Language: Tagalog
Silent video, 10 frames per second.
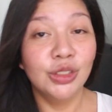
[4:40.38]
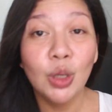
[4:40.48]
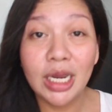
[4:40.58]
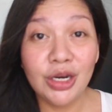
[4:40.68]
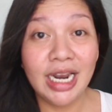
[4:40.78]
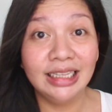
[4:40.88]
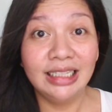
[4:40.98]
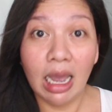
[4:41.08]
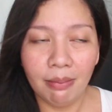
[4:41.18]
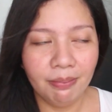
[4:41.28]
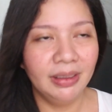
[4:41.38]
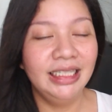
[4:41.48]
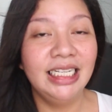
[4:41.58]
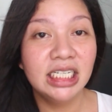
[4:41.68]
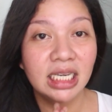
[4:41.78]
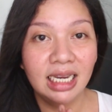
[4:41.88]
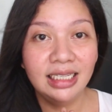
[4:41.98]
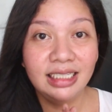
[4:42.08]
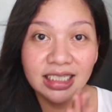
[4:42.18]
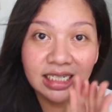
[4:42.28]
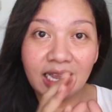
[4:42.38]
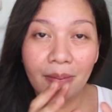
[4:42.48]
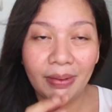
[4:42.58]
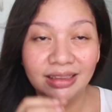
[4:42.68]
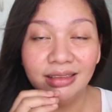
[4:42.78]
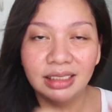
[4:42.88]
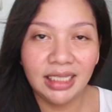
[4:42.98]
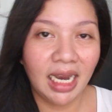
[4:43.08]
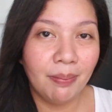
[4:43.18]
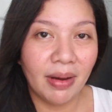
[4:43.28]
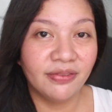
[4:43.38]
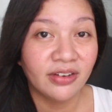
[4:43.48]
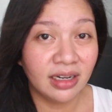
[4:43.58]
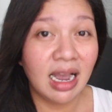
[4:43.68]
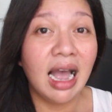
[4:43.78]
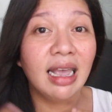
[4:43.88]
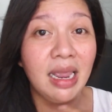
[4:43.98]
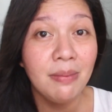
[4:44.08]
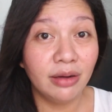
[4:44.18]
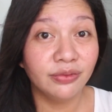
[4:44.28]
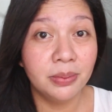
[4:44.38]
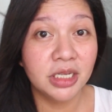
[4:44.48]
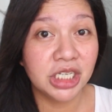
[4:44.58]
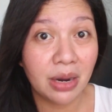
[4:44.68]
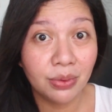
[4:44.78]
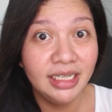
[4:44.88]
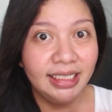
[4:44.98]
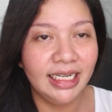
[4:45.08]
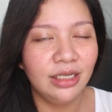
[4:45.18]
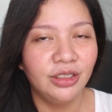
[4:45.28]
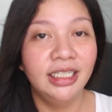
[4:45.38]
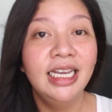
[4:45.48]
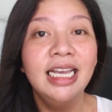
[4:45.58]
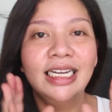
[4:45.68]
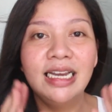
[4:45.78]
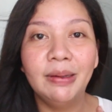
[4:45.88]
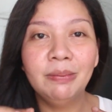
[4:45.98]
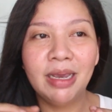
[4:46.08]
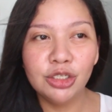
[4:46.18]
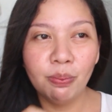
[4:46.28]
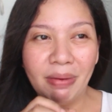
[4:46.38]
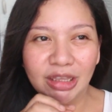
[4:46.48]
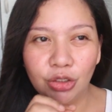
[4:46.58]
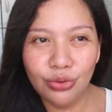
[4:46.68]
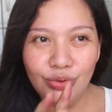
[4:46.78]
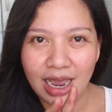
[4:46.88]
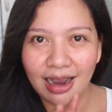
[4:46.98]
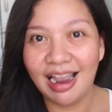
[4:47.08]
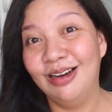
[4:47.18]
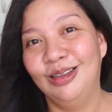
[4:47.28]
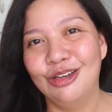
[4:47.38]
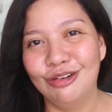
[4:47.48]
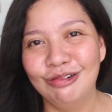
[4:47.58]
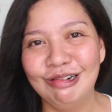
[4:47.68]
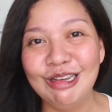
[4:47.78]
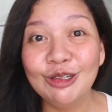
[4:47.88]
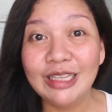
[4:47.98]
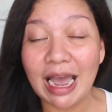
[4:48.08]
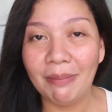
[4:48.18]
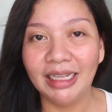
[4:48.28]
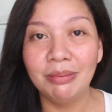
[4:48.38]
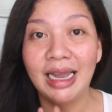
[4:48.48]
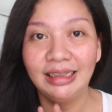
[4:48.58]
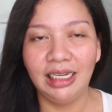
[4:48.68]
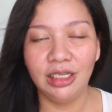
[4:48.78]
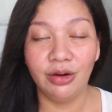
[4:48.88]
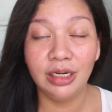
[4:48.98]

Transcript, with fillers: So, ganun ang damp. Hindi siya, hindi siya dapat nagde-drape up, up came out from the shower. Hindi ganun dapat medyo patuyo na, ganon, yung, yung dapat ma-attain nyo.